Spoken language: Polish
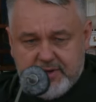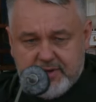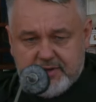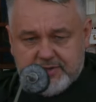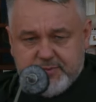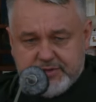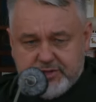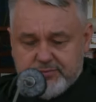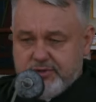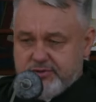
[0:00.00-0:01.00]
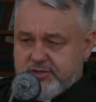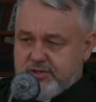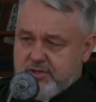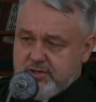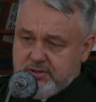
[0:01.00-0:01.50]
E, z
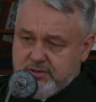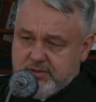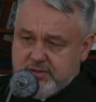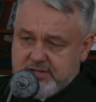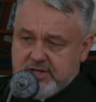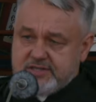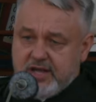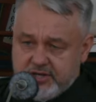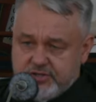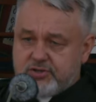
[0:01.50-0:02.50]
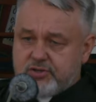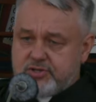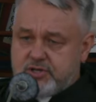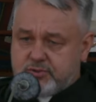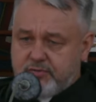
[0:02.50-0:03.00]
bezdomności, z jakiejś
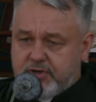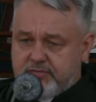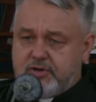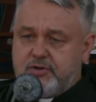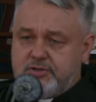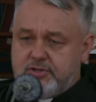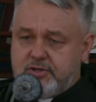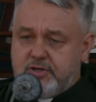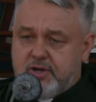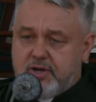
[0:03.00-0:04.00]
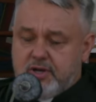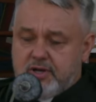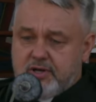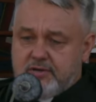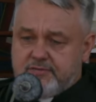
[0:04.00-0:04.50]
zależności człowiek wychodzi
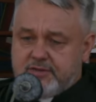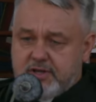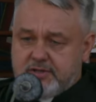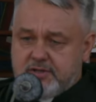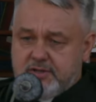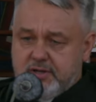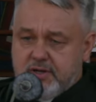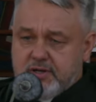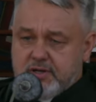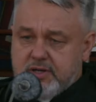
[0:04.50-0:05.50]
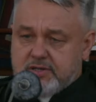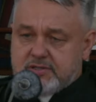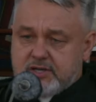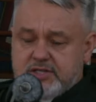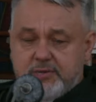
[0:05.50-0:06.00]
wtedy, kiedy
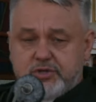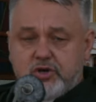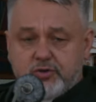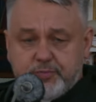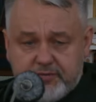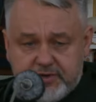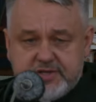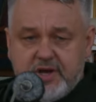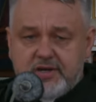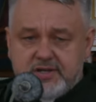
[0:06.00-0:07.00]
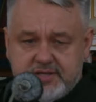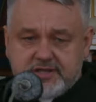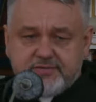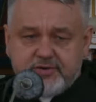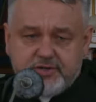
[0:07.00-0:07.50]
zaczyna być odpowiedzialny za
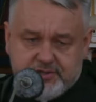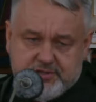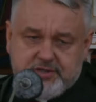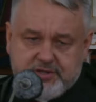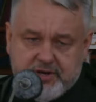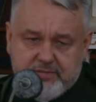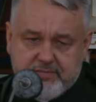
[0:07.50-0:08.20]
swoje życie